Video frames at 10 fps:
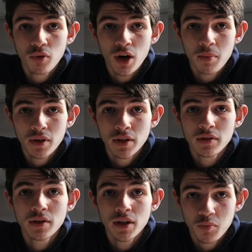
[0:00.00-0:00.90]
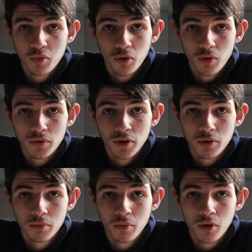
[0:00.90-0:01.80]
pour la planète et pour
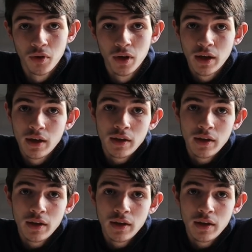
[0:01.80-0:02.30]
l'environnement,